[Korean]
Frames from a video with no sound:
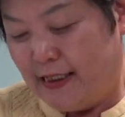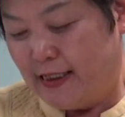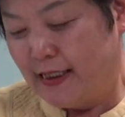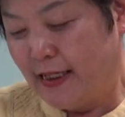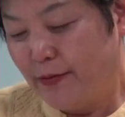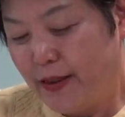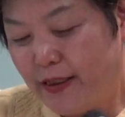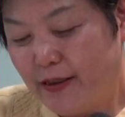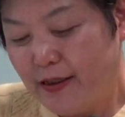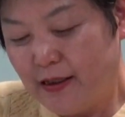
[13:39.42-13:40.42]
그 다음에
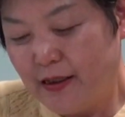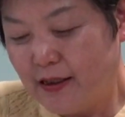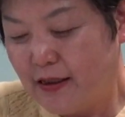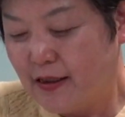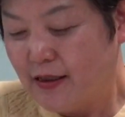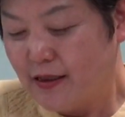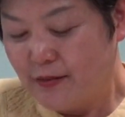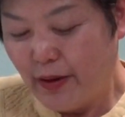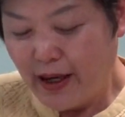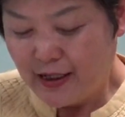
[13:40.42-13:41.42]

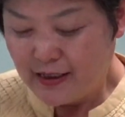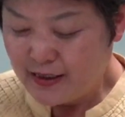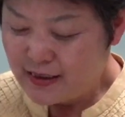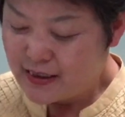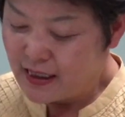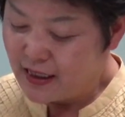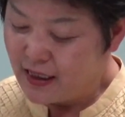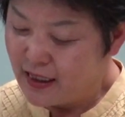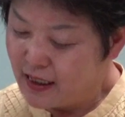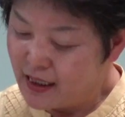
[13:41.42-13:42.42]
이
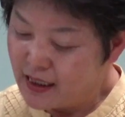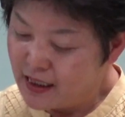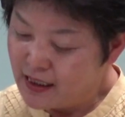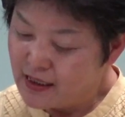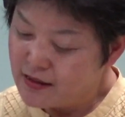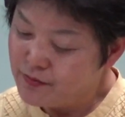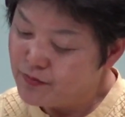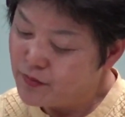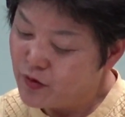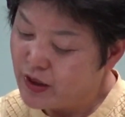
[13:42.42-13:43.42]
맹자가
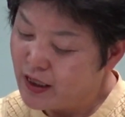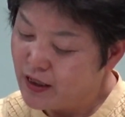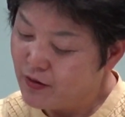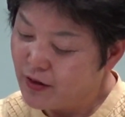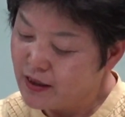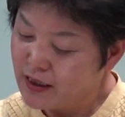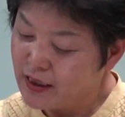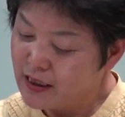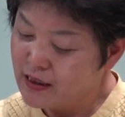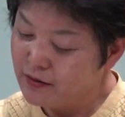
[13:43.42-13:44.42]
임금과 관련해
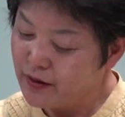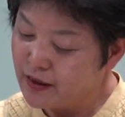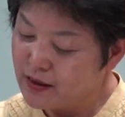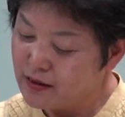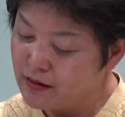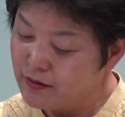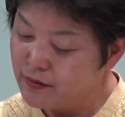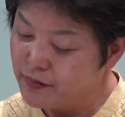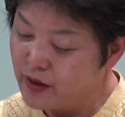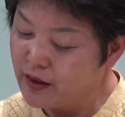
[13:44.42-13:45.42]
임금의
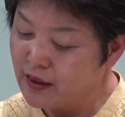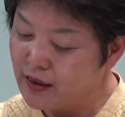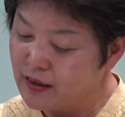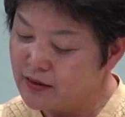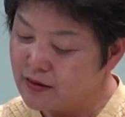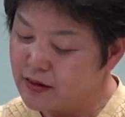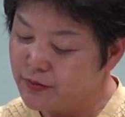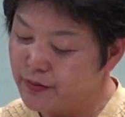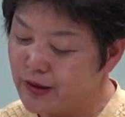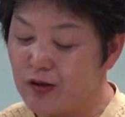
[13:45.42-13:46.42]
그 명에 대해서 어찌
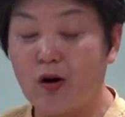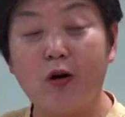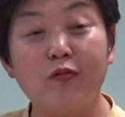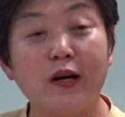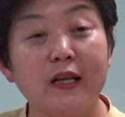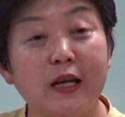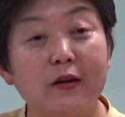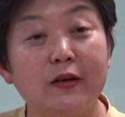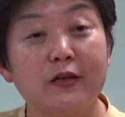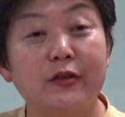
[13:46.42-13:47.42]
보면 거부한
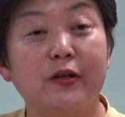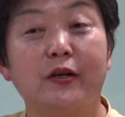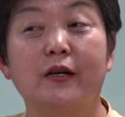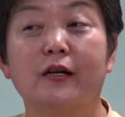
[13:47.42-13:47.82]
내용이죠.